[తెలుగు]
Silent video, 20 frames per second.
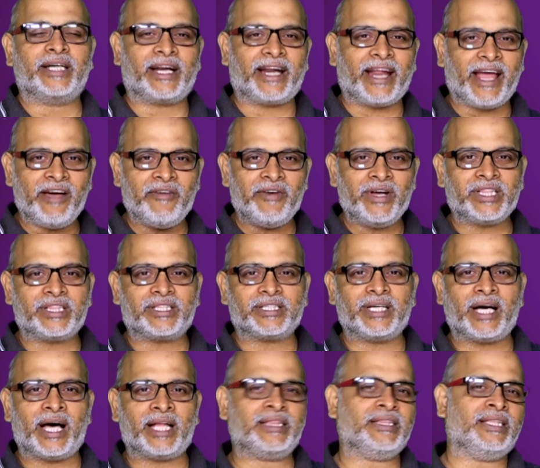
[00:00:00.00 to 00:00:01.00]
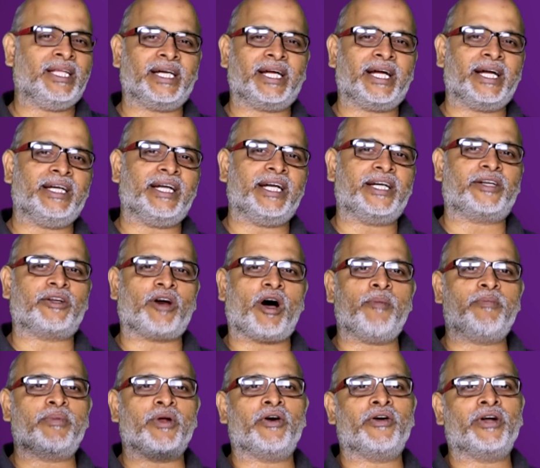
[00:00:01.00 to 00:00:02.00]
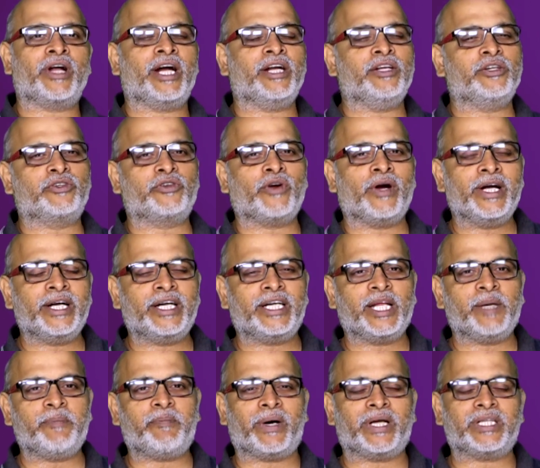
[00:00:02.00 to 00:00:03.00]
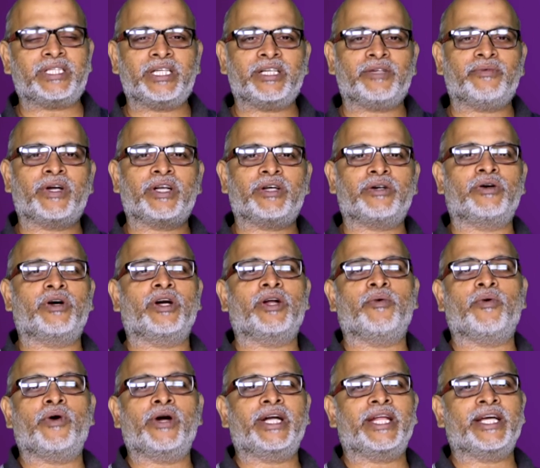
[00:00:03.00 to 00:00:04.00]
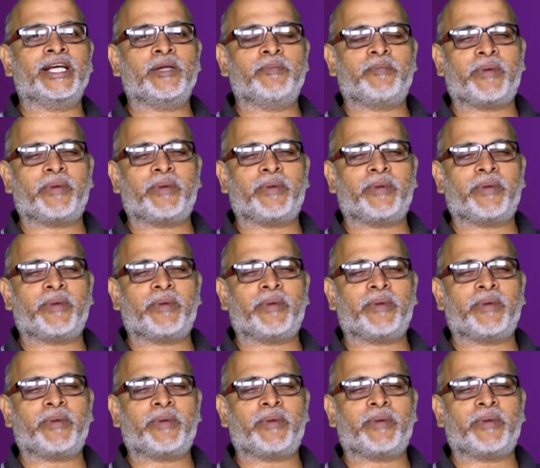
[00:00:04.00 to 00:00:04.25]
రేవంత్ అందరికంటే టాప్లో ఉన్నాడు ట్వంటీ పర్సెంట్ వరకు కూడా ఓటింగ్ని